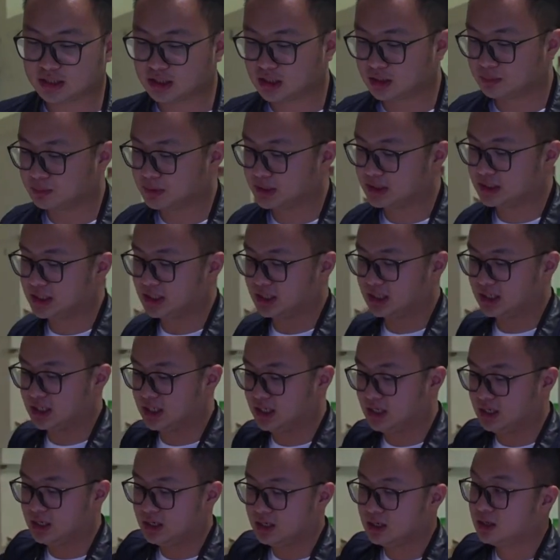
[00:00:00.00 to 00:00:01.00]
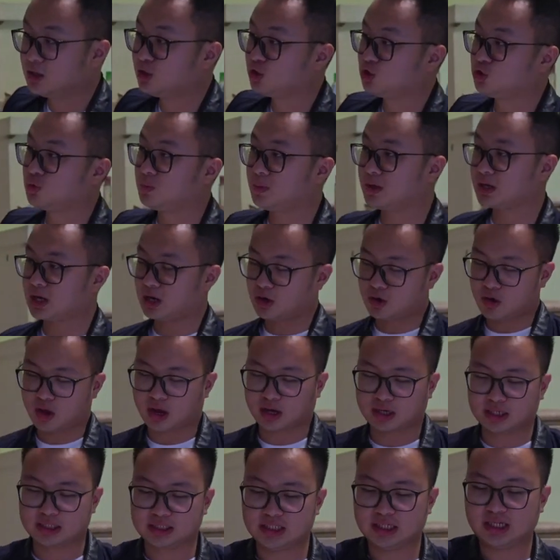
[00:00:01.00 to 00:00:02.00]
tetap di sini cuman kalau
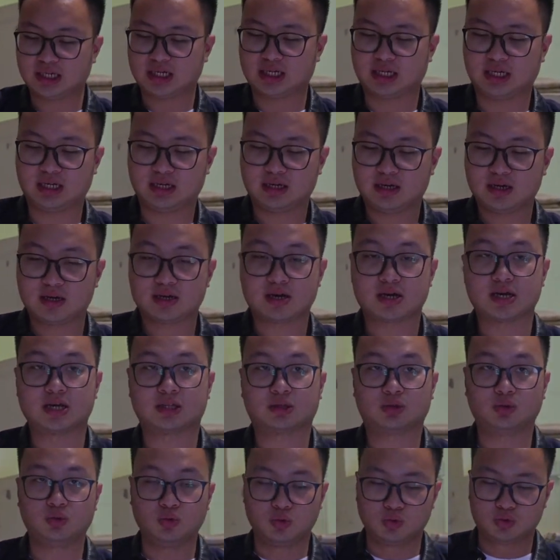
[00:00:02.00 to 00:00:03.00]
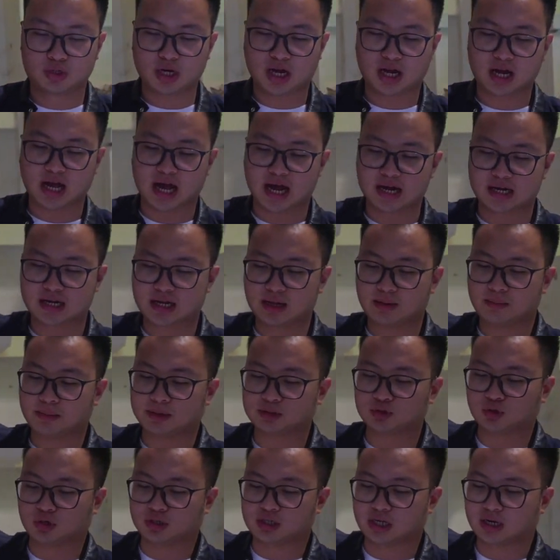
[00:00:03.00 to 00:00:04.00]
yang di sini itu udah nggak ada
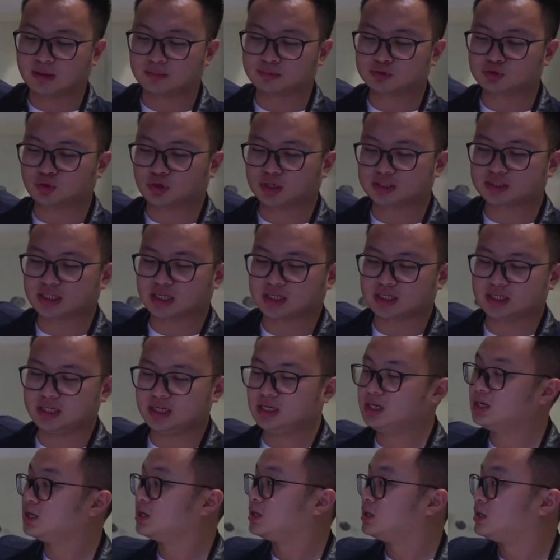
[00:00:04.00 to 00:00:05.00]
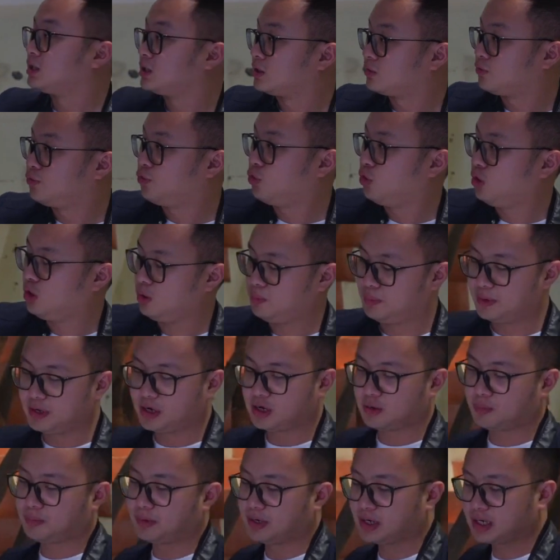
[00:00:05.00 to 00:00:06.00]
masuk ke dalam storage lagi full
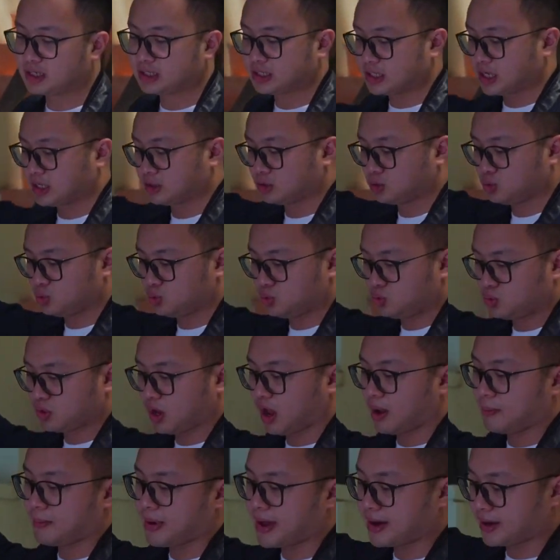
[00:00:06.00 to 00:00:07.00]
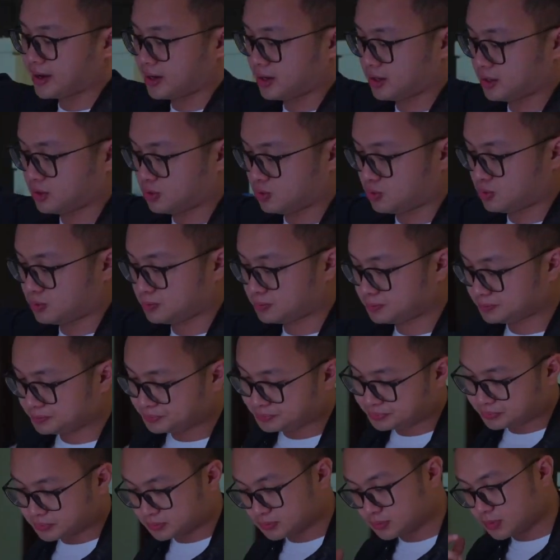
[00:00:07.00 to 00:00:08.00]
bener-bener satu kamar gitu
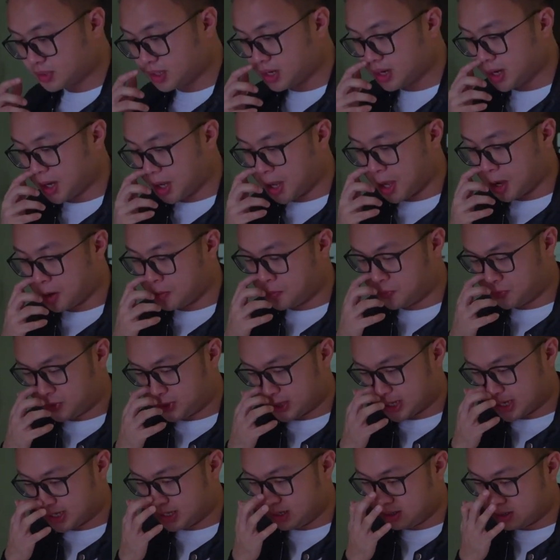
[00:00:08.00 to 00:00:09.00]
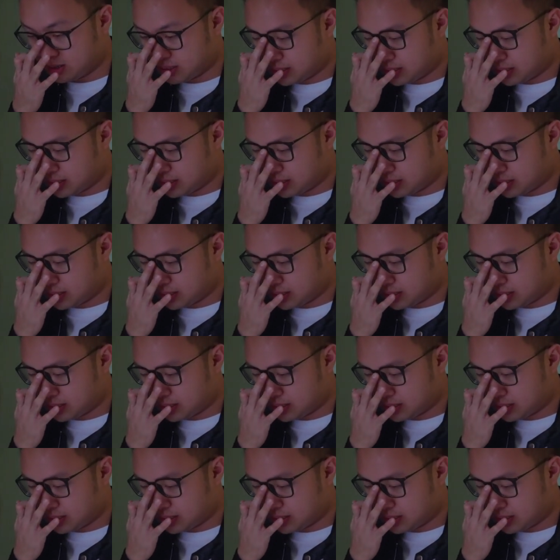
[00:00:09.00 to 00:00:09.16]
nah kemudian